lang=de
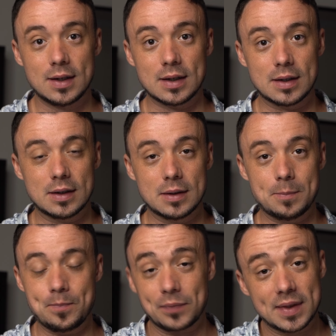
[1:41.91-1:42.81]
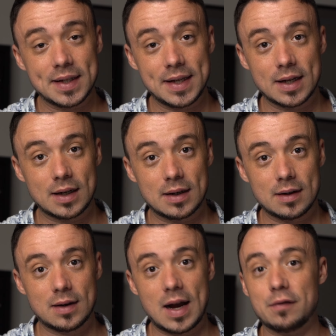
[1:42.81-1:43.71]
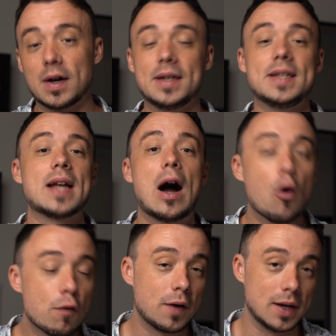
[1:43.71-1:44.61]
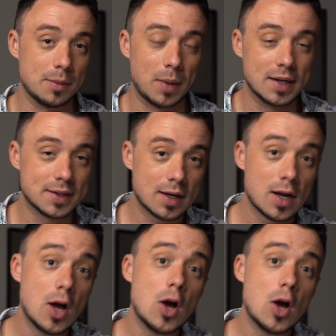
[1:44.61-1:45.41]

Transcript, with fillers: ähm, die eher einfach nicht auffallen im Alltag